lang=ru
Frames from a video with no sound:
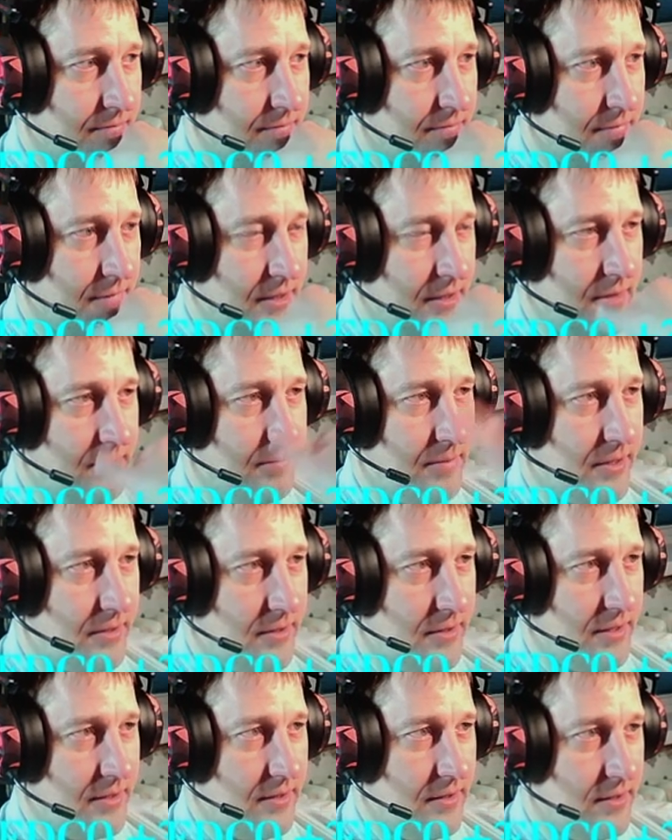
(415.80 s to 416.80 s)
или
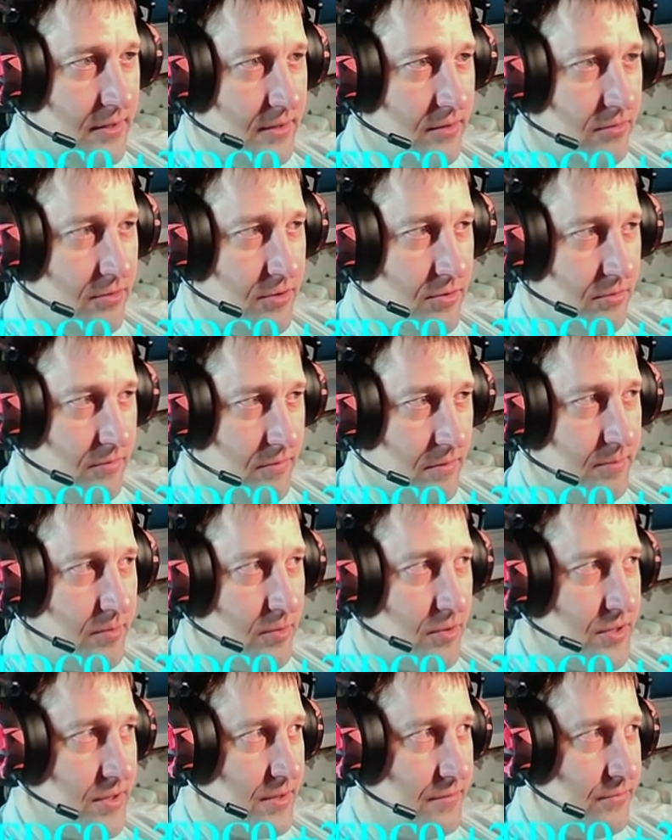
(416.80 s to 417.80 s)
продать, да? То есть вот
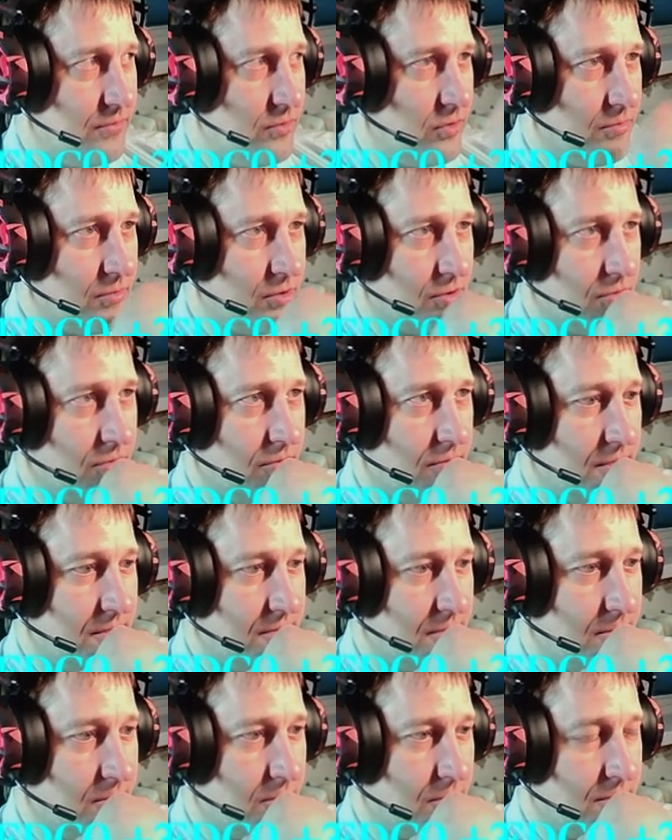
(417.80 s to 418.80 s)
вопрос-то в том, что... Весь
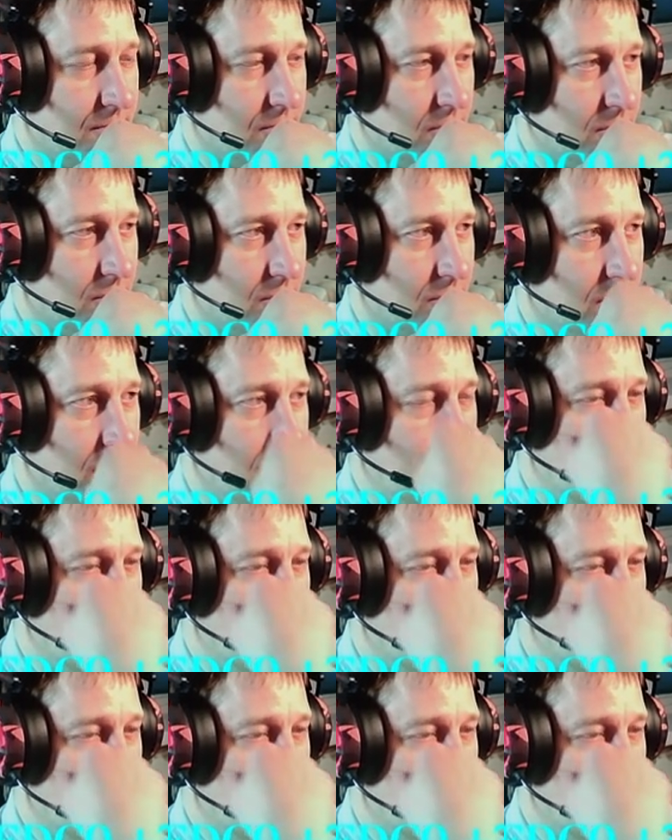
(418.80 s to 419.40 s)
вопрос в том, что